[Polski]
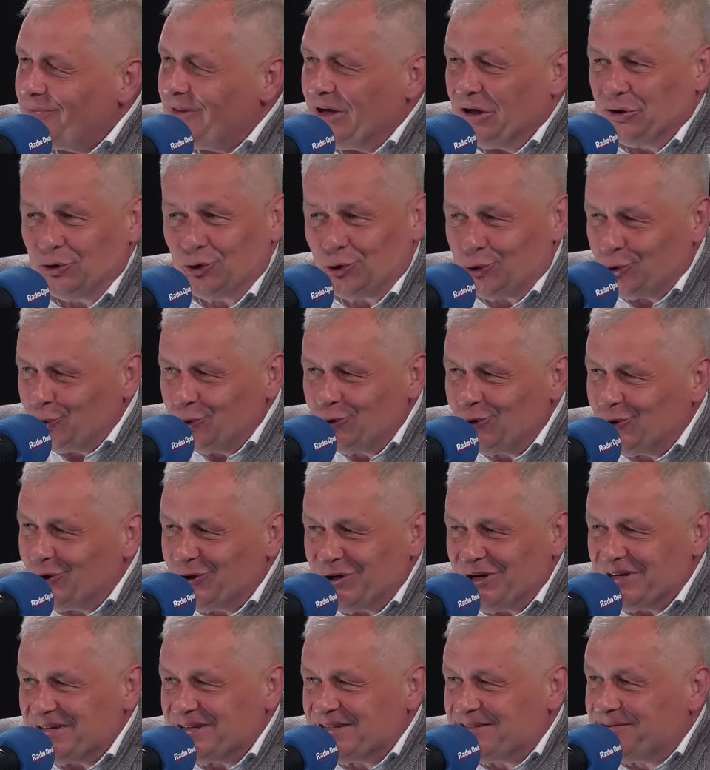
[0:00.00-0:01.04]
trudno
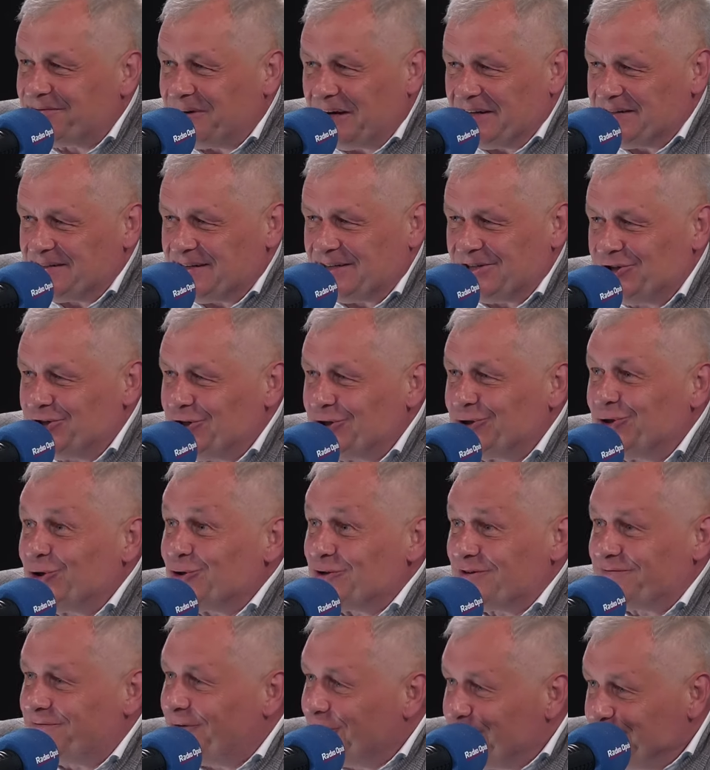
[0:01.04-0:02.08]
jest zwracać się do
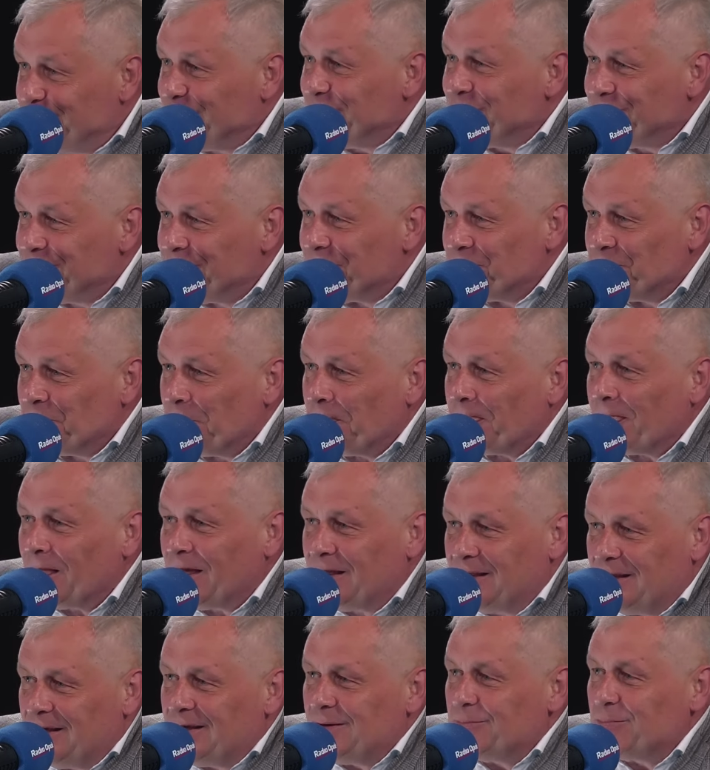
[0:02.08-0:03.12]
swoich,
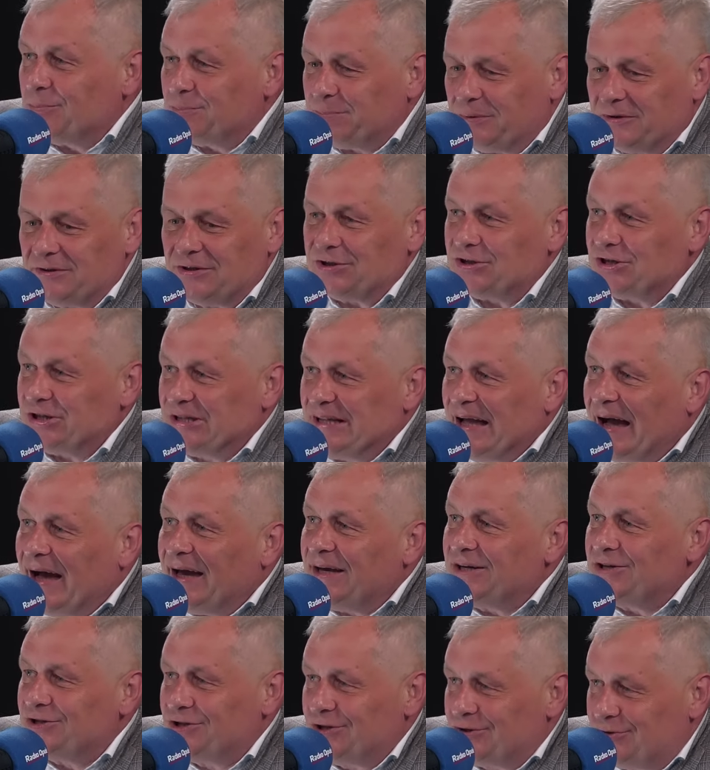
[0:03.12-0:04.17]
i powiedzieć
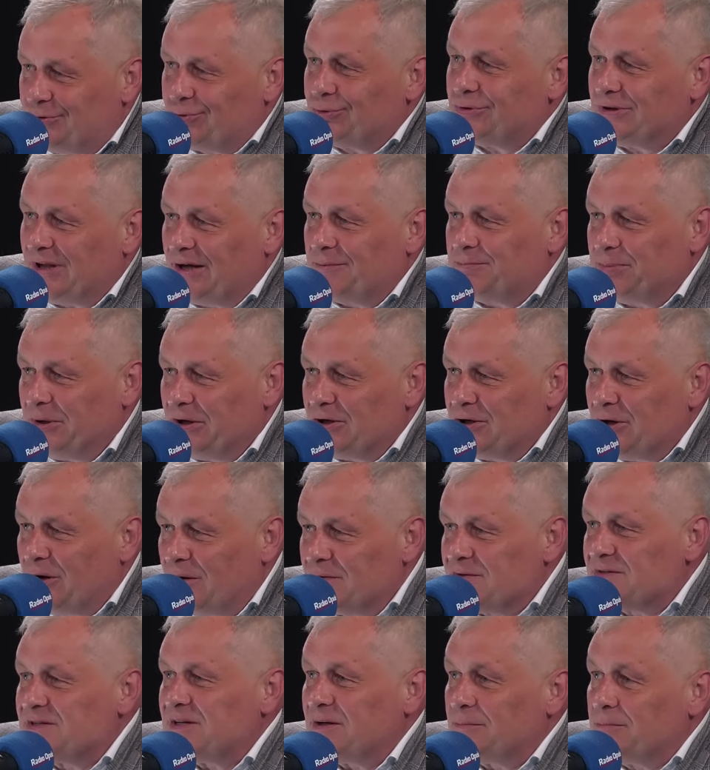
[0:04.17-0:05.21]
dajcie tutaj
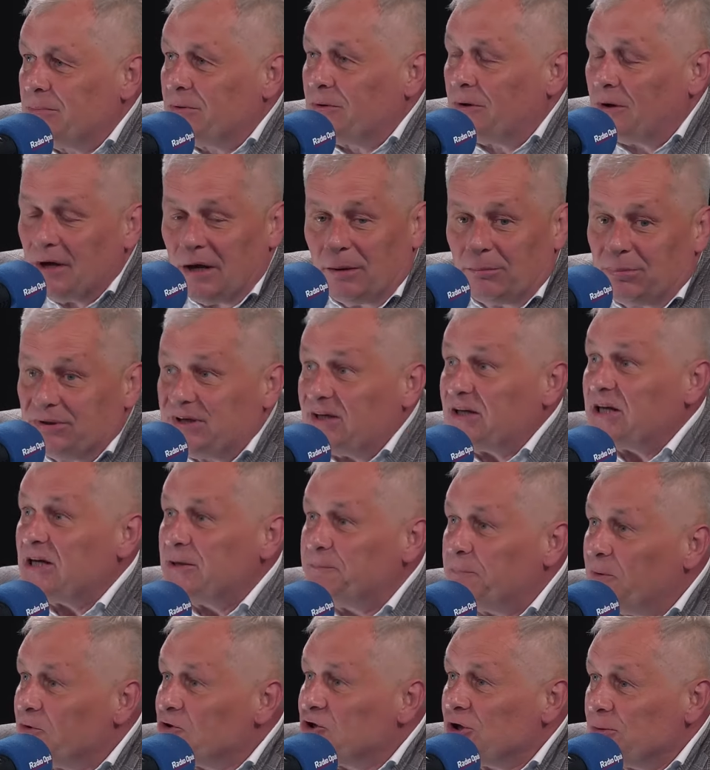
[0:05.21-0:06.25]
pieniądze, bo, bo takich
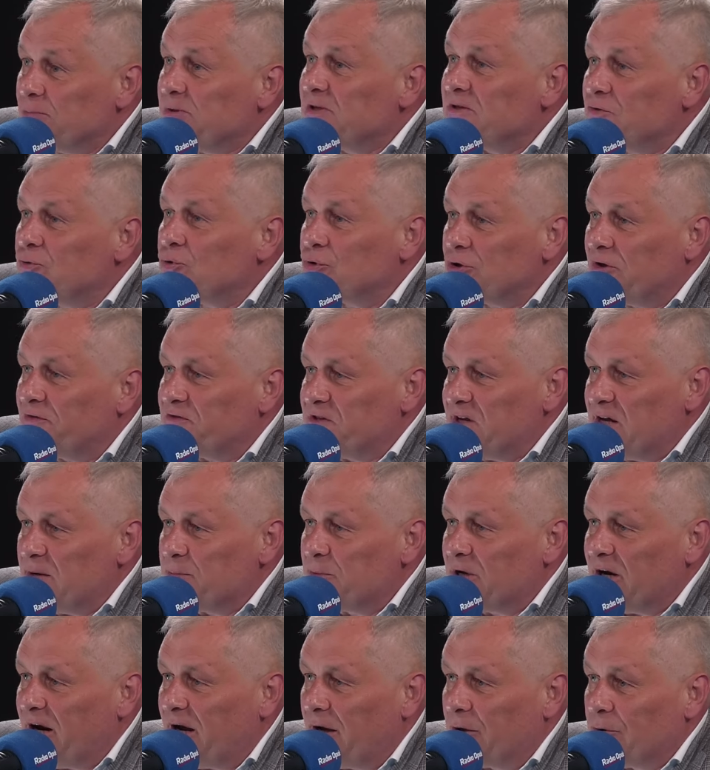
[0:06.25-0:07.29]
potrzeb jest dużo w całym
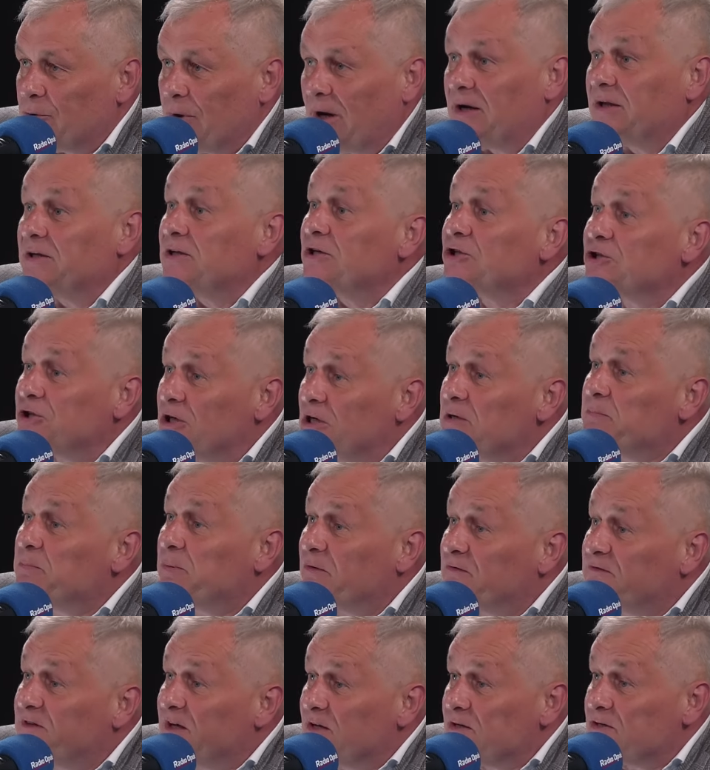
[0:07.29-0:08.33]
kraju. Ale jeżeli
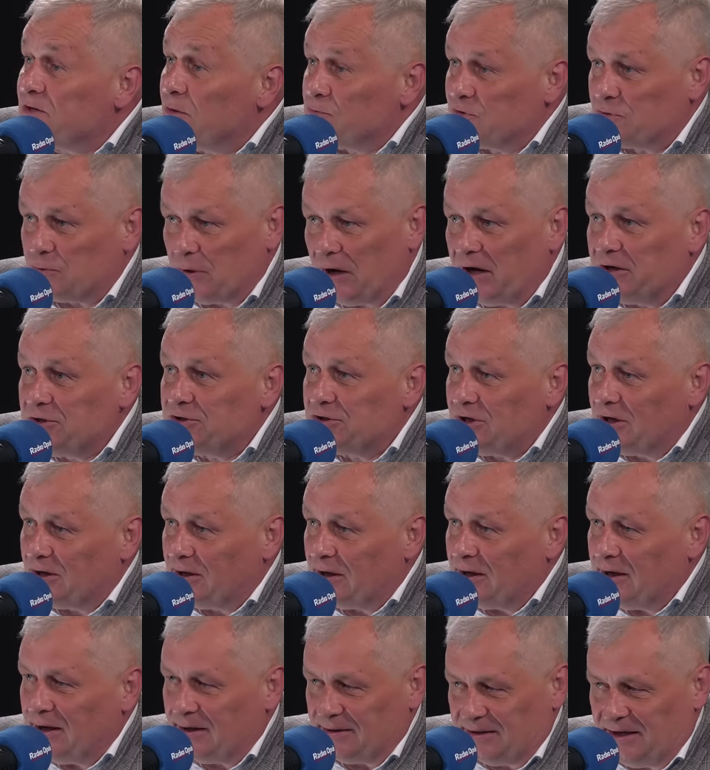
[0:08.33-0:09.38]
powiedzą, słuchajcie,
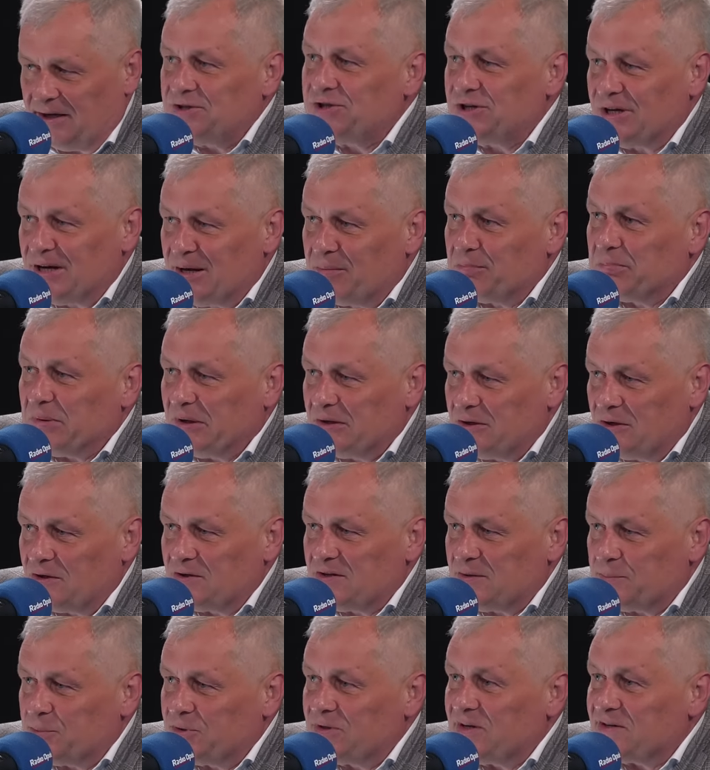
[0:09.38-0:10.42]
dajcie nam pieniądze,
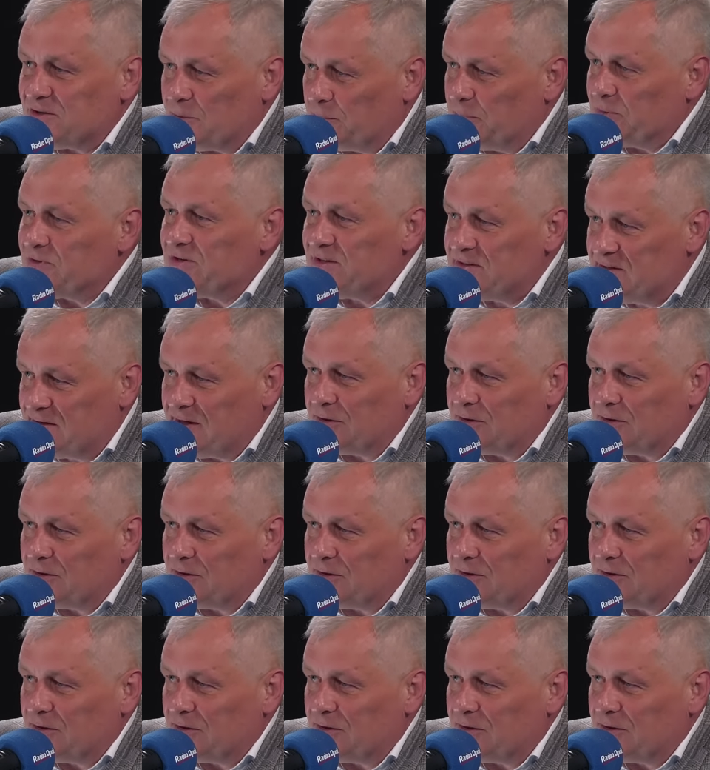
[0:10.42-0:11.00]
bo nas opozycja